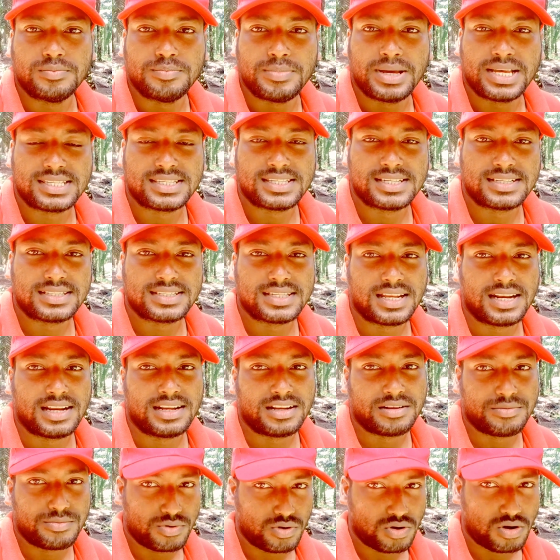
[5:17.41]
বেসিক
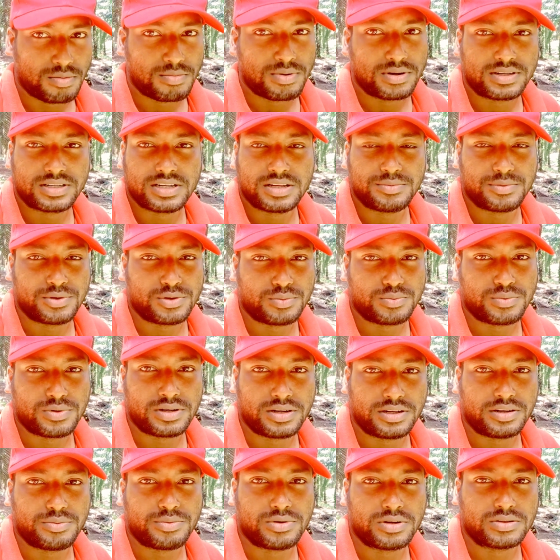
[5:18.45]
স্যালারি এবং ওভার টাইমের উপর
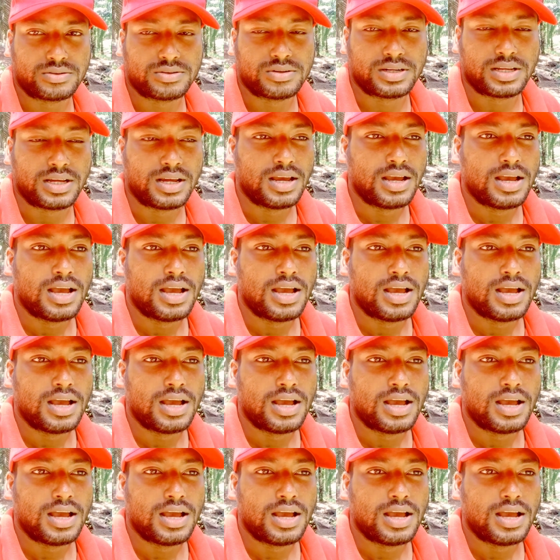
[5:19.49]
নির্ভর করে